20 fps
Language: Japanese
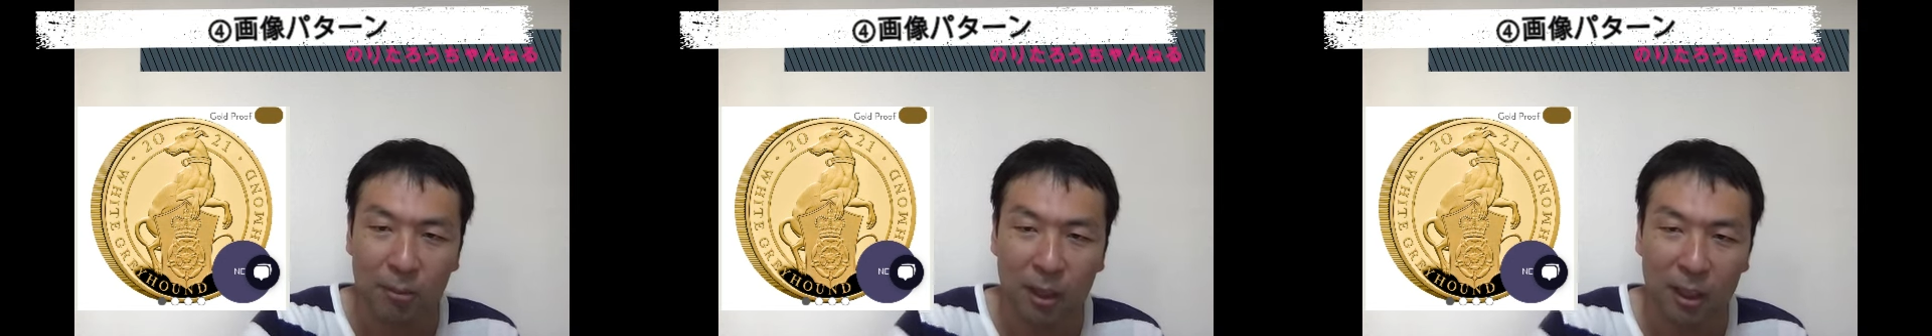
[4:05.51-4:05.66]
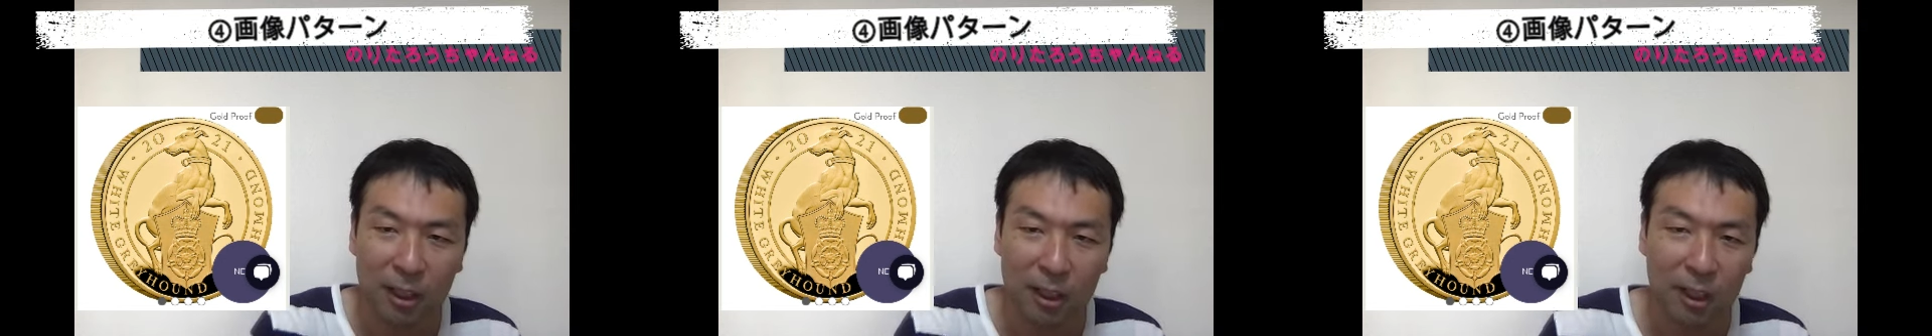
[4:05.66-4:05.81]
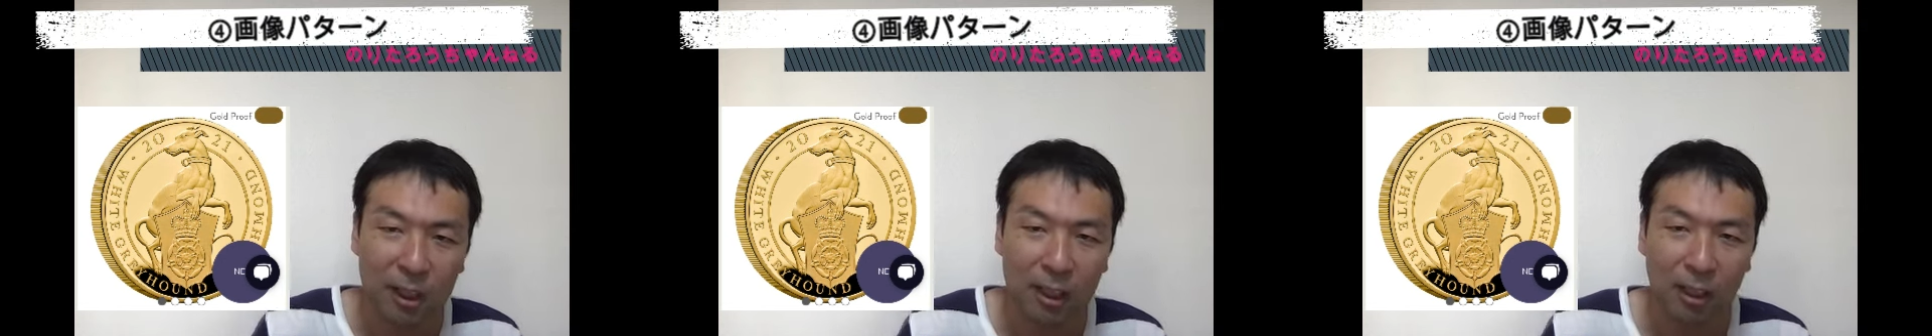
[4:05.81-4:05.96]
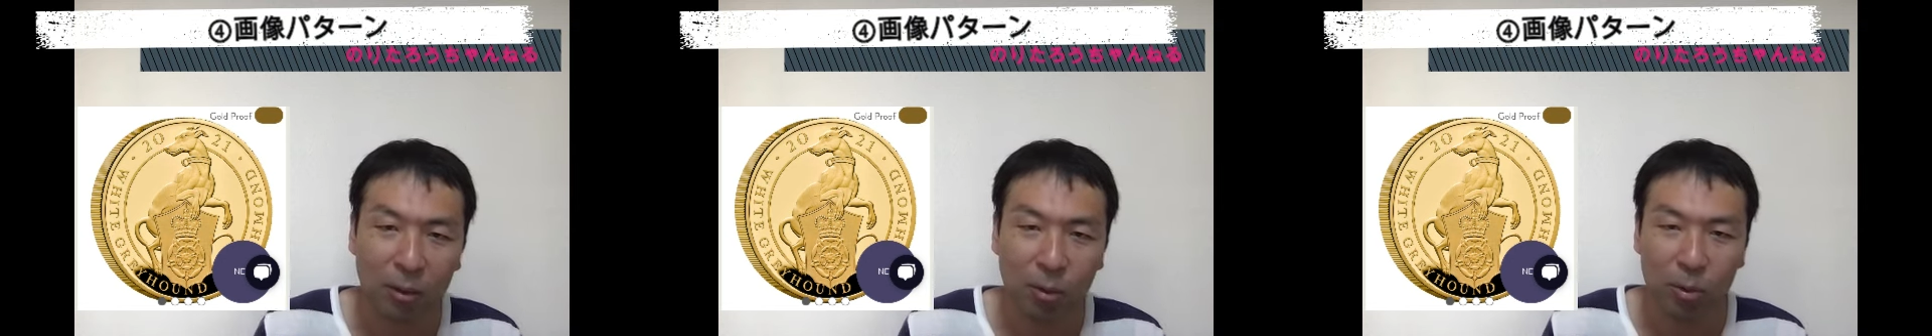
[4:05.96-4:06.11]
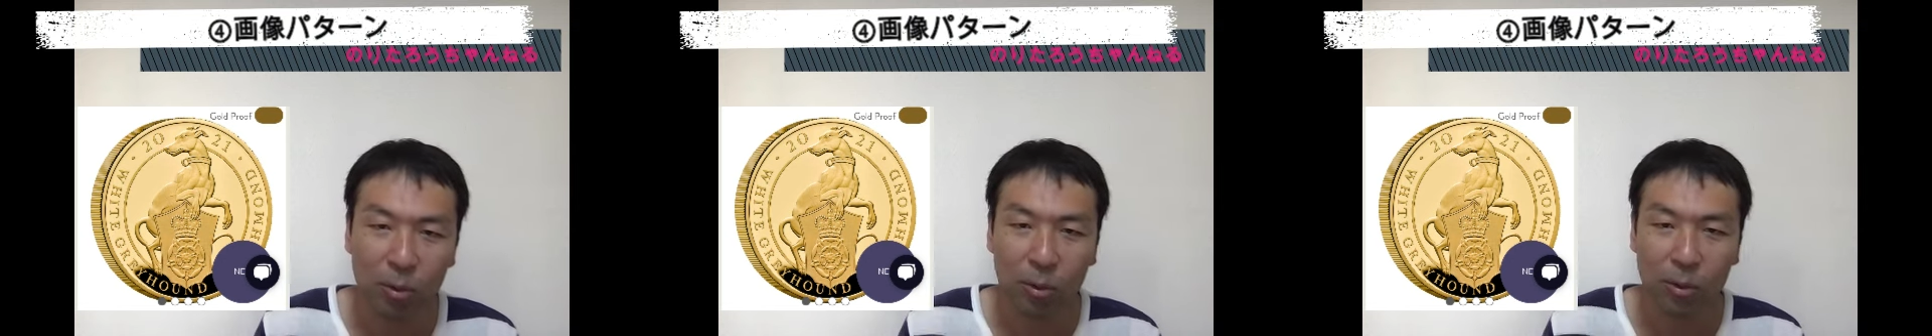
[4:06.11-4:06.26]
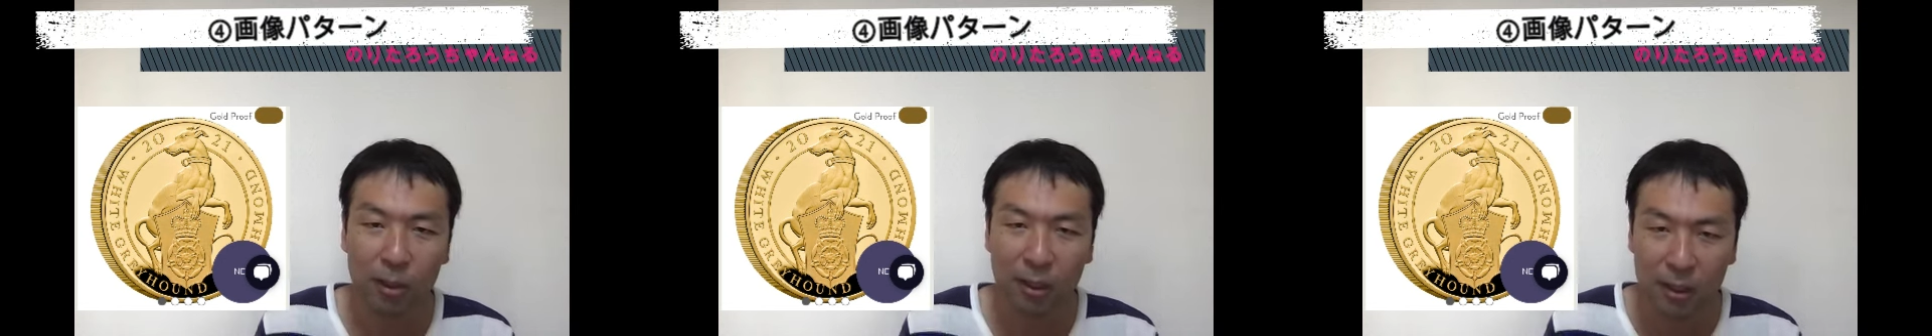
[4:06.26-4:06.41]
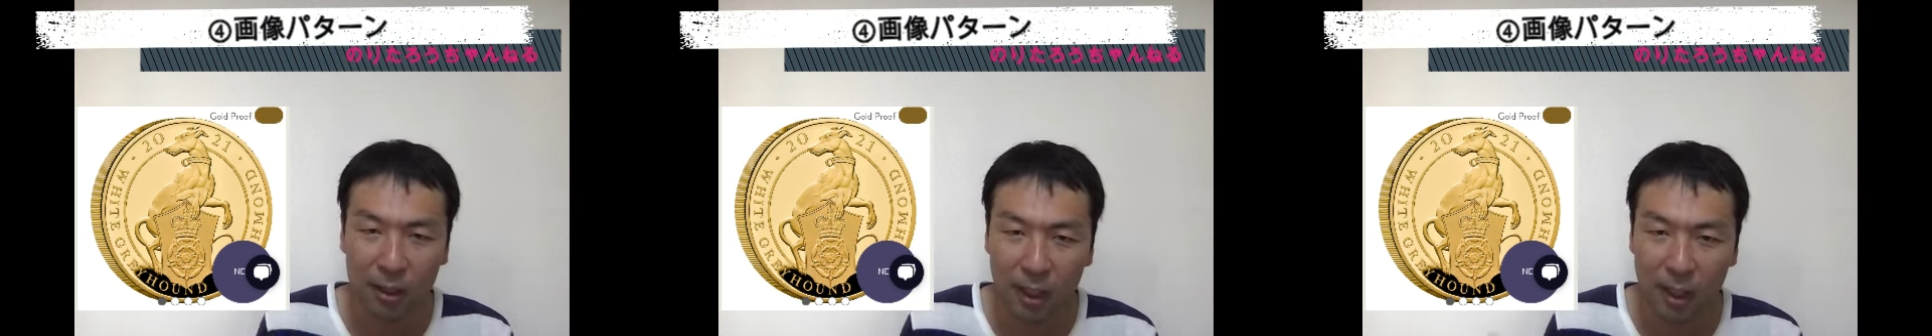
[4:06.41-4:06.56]
まあ、聞いたこと
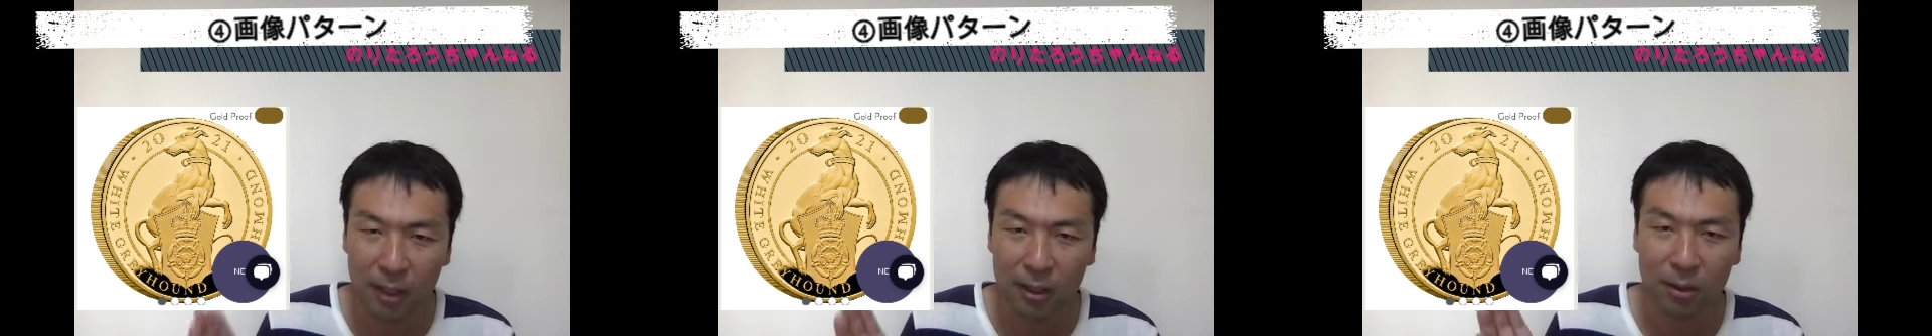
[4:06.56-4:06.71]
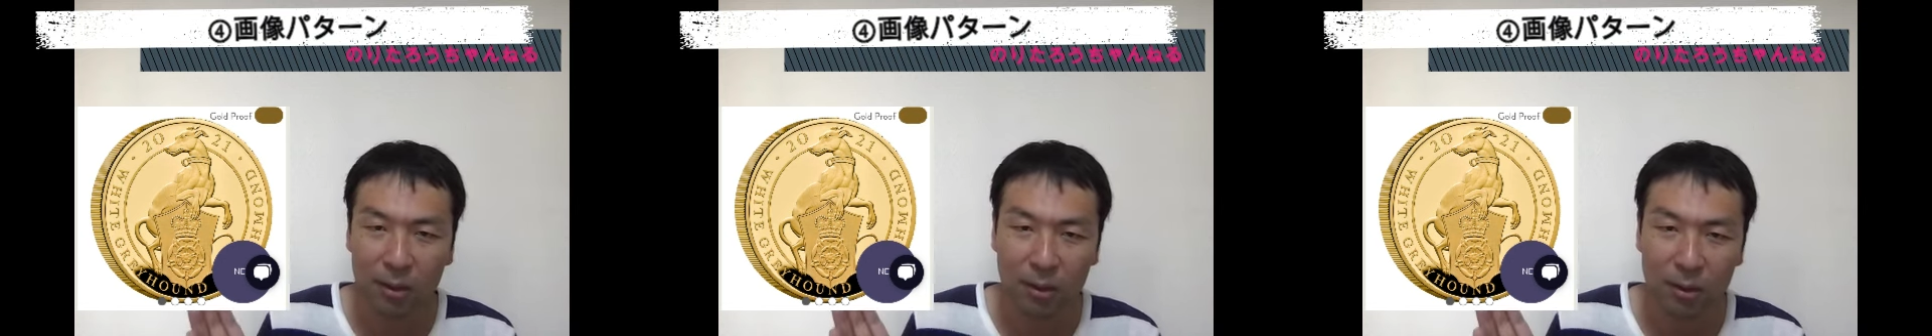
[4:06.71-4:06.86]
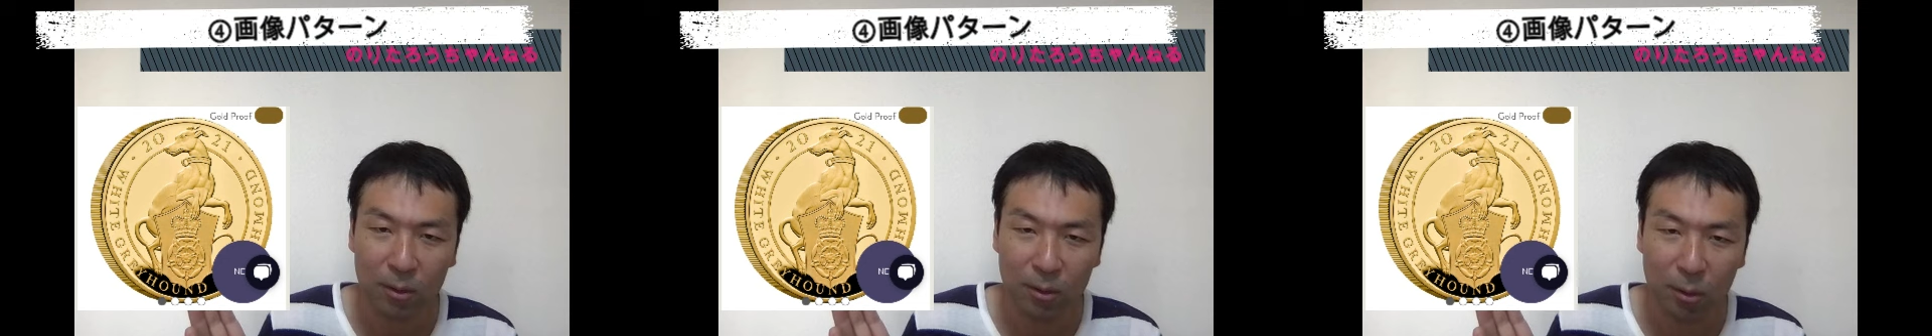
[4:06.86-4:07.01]
のない